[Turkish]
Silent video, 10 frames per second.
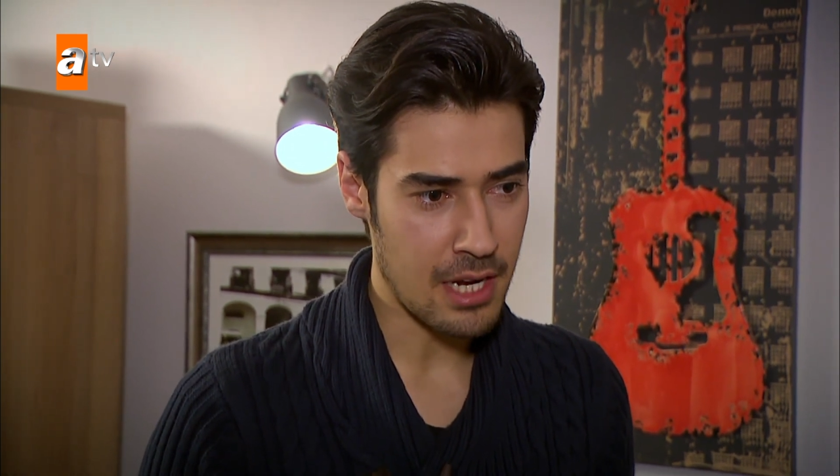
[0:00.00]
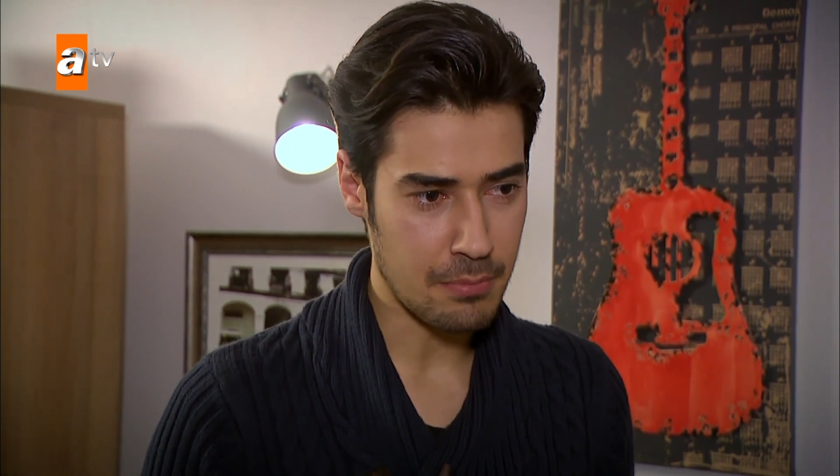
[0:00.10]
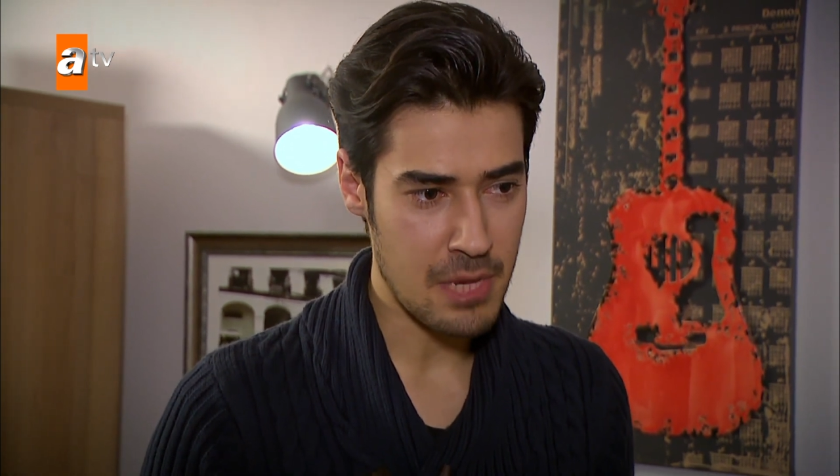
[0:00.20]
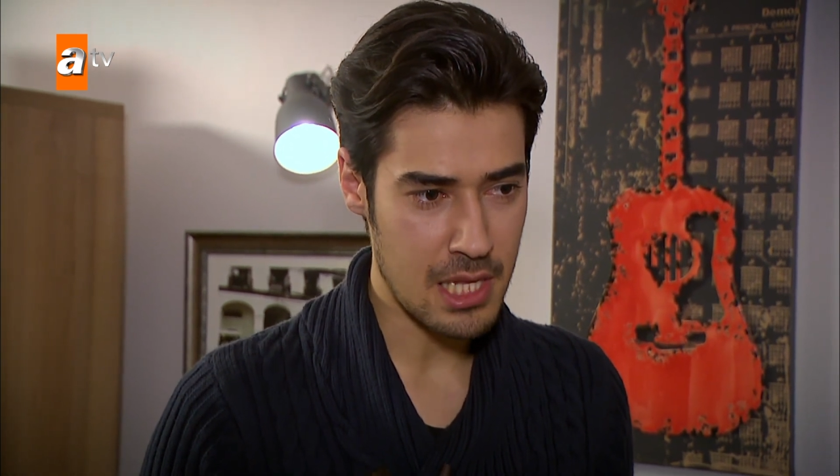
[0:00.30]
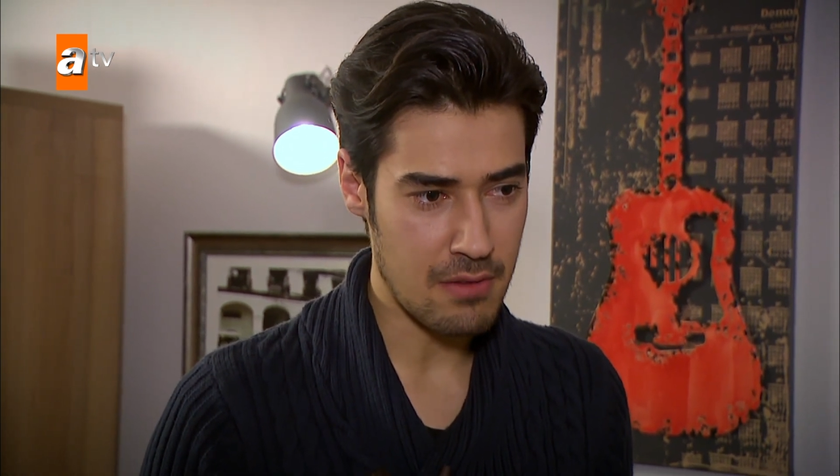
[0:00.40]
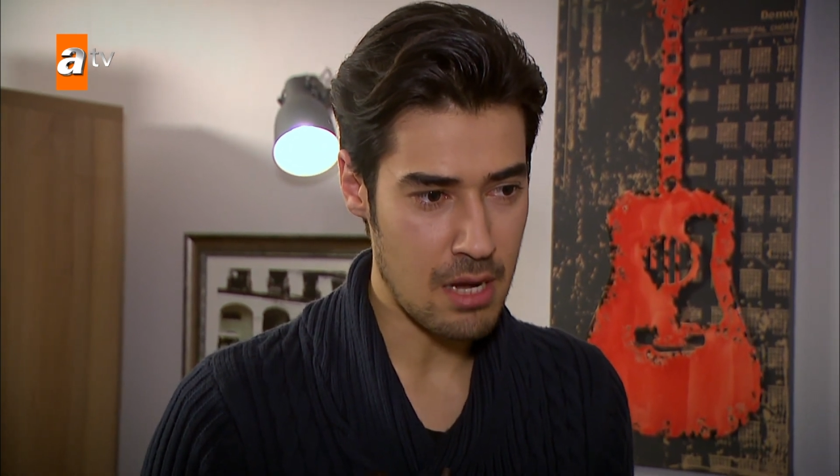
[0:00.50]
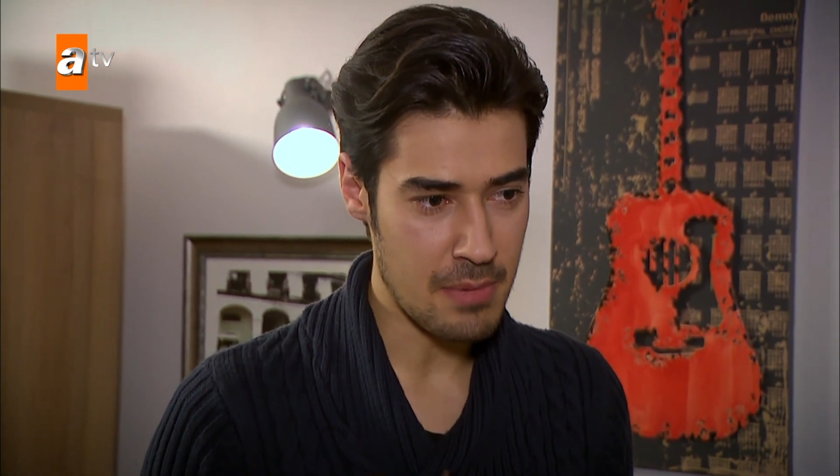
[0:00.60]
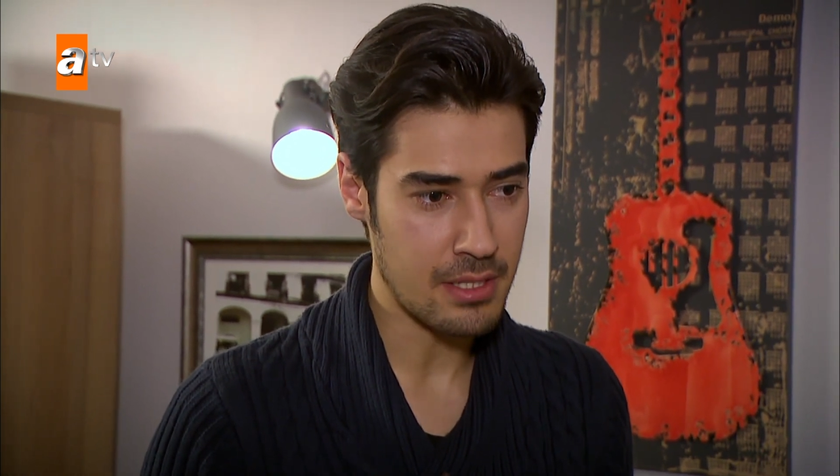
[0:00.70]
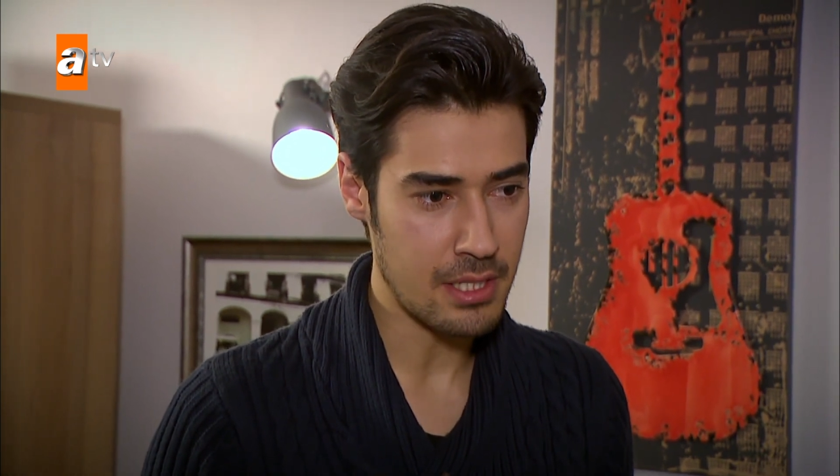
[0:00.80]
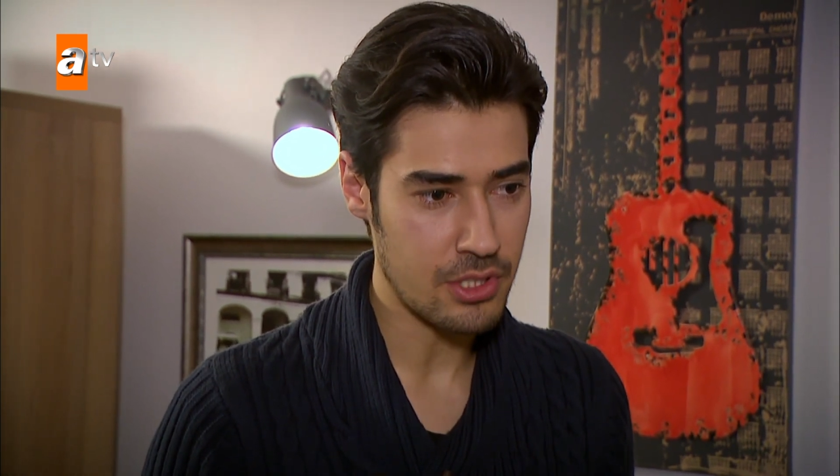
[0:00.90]
atmaya devam
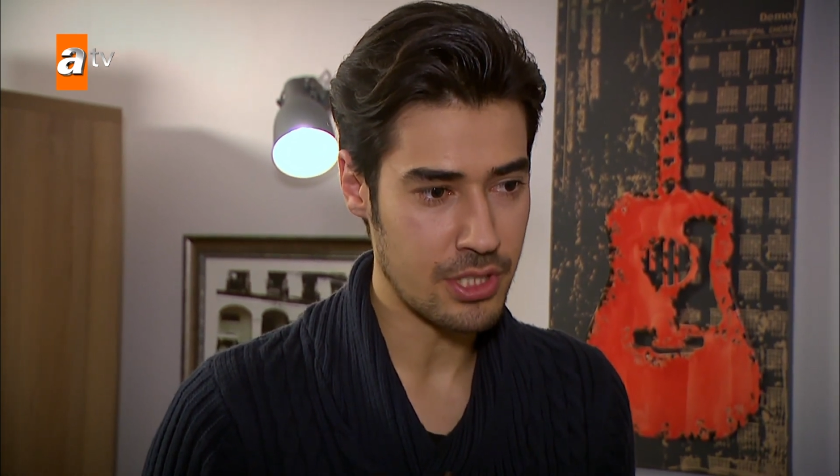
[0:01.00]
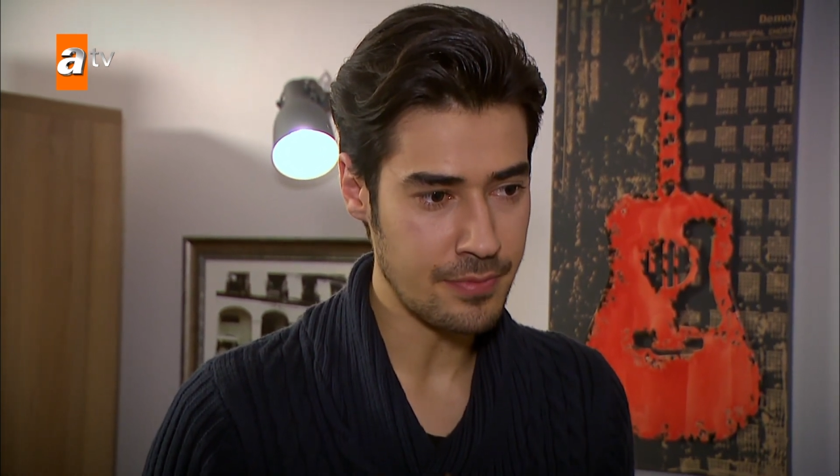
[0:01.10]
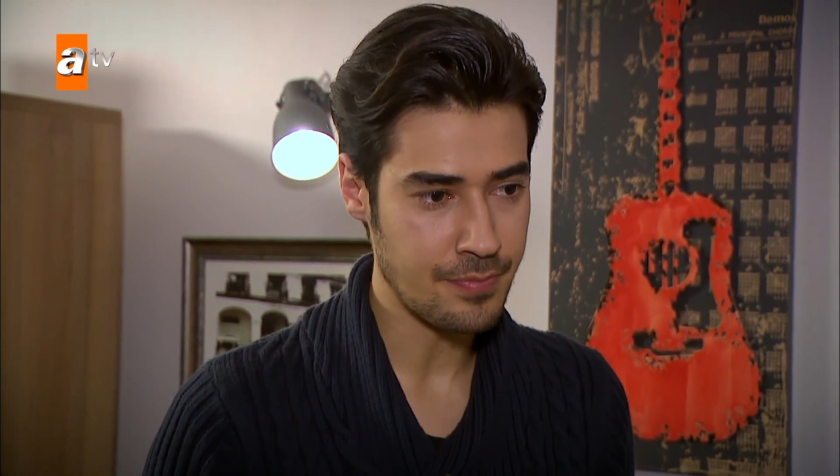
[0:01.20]
ettikçe